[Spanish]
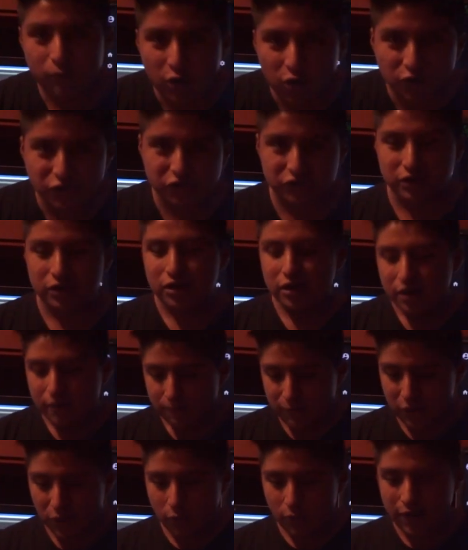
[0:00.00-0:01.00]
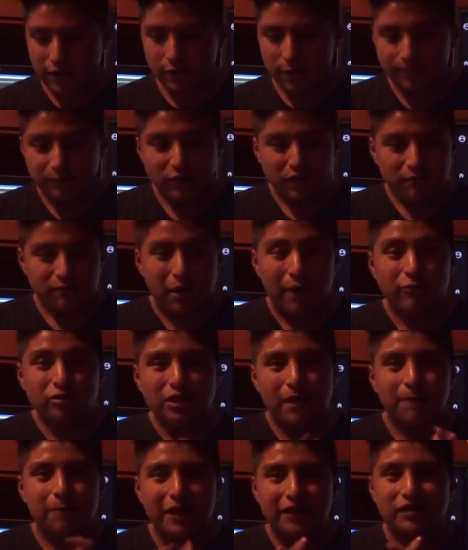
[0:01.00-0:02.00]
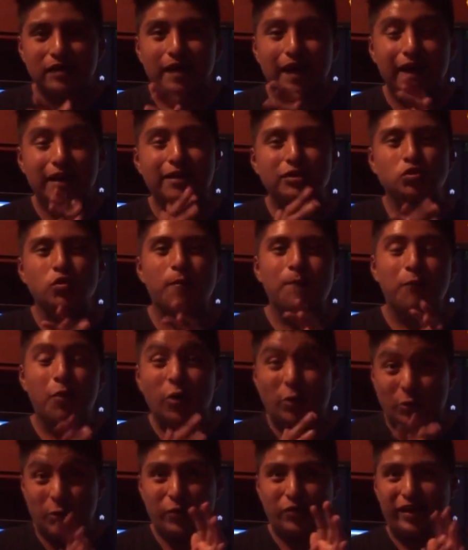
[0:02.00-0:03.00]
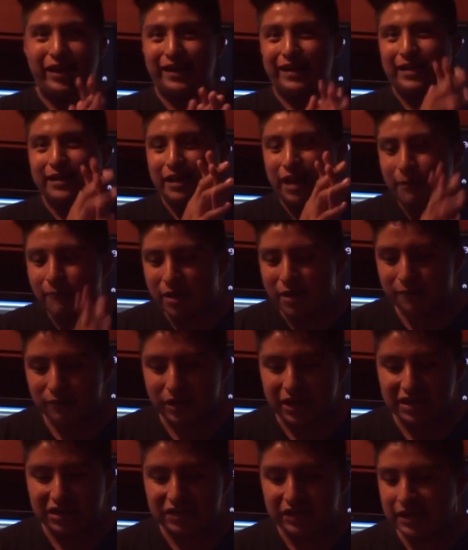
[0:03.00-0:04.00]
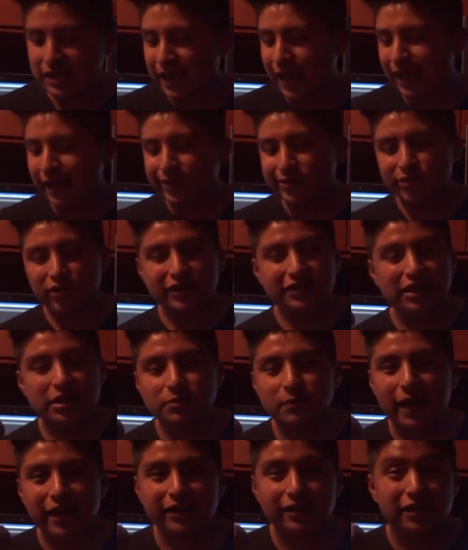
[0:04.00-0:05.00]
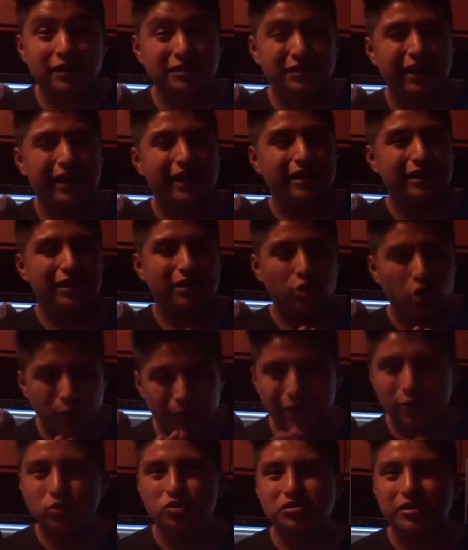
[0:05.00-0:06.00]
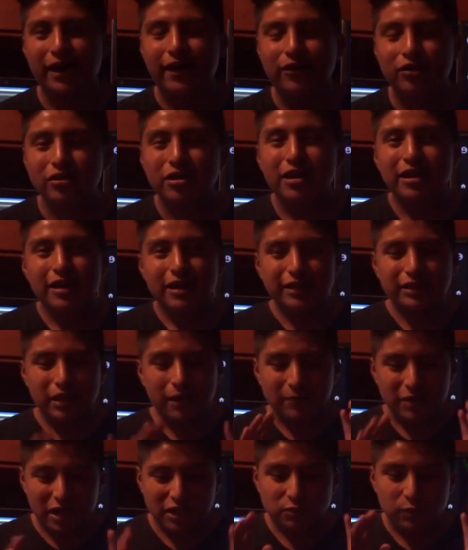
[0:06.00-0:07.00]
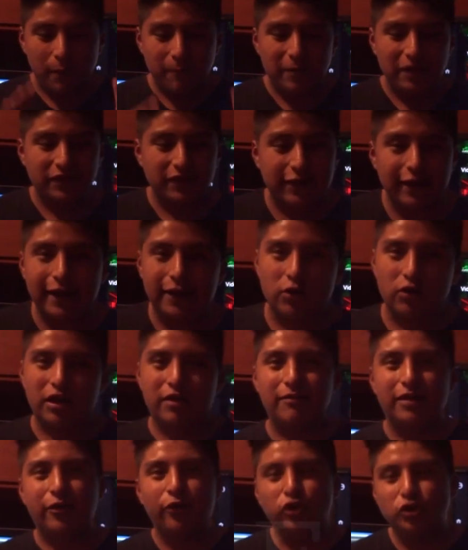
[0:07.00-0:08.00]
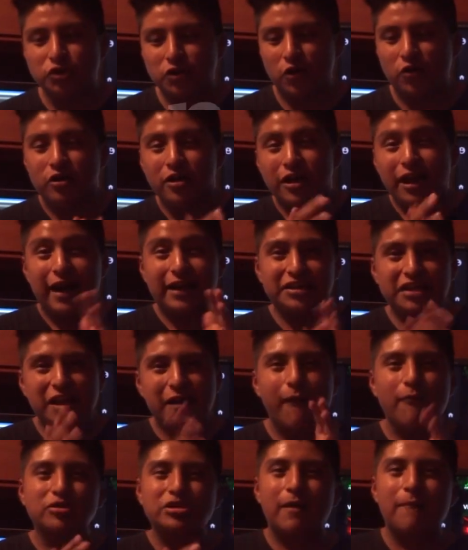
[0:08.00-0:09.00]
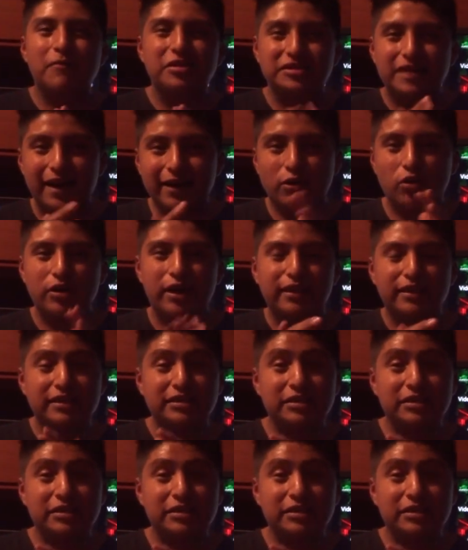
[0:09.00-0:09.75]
Plus. Pero bueno, vamos a platicarles un poco de la membresía y todas esas vainas que no me gustaron. Y también les voy a platicar lo que me gustó. Así que vamos a empezar con el